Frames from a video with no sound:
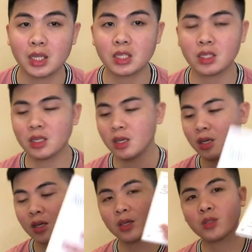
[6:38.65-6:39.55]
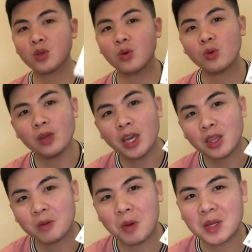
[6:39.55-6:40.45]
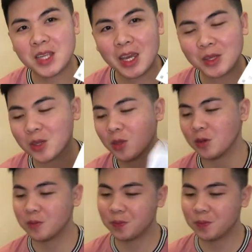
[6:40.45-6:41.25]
us. So, later babasahin ko to.